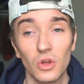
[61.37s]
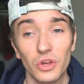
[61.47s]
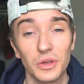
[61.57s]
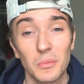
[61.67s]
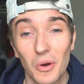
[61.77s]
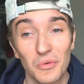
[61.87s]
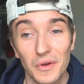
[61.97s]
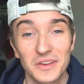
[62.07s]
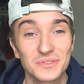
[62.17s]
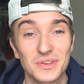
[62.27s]
Et ben, on
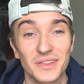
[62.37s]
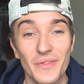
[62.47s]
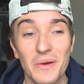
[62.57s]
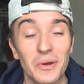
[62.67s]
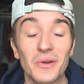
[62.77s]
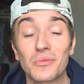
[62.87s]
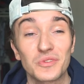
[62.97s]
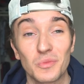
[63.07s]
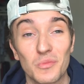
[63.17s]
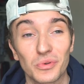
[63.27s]
verra ce que ça donne après le
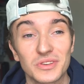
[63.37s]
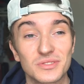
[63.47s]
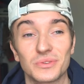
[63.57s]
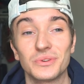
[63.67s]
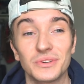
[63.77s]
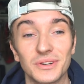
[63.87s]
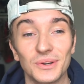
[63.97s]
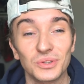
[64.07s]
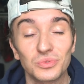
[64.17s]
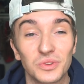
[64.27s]
confinement. Pour l'instant,
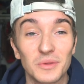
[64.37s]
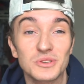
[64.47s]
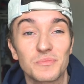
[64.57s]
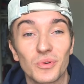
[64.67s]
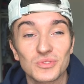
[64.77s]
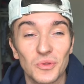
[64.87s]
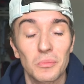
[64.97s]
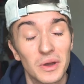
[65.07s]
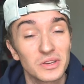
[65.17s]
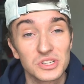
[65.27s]
euh, tout est un petit peu en
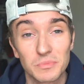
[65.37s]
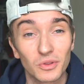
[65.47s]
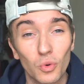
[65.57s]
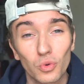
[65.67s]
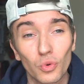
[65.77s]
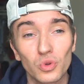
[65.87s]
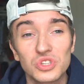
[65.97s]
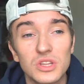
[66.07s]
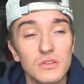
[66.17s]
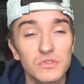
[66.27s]
stand-by, j'ai pas trop trop
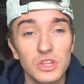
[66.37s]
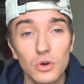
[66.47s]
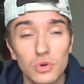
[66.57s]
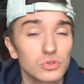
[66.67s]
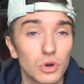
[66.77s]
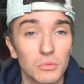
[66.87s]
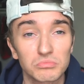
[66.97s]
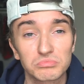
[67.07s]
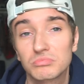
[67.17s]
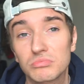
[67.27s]
d'idées de vidéos, genre
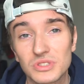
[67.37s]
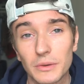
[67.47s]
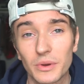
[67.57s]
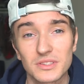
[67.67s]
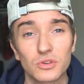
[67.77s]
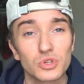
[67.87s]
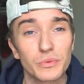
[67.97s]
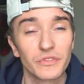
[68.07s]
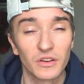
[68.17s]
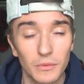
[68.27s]
mis à part celles que je
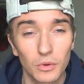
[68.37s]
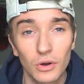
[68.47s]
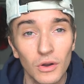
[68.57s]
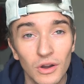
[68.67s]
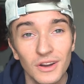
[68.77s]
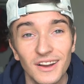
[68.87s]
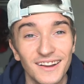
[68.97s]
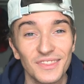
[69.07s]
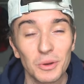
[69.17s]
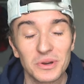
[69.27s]
peux faire vraiment euh,
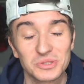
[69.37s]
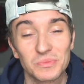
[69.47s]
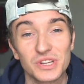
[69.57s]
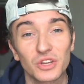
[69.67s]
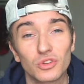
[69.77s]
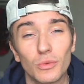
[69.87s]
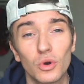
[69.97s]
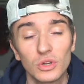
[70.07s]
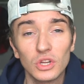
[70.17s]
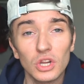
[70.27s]
dans ma chambre directement.